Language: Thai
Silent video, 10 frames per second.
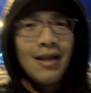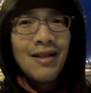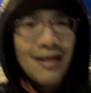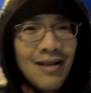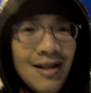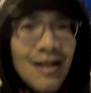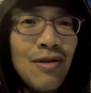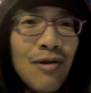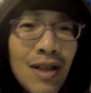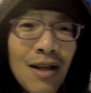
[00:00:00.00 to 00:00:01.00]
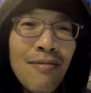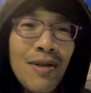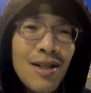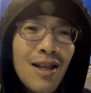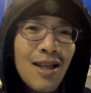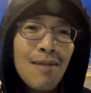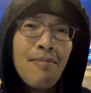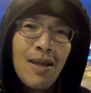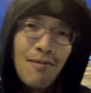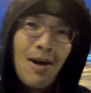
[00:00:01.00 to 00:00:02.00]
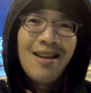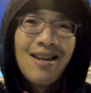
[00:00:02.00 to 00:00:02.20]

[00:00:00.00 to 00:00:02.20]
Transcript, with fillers: อะชื่อตรงกับที่ออฟซื้อแต่ดันปิดว่ะ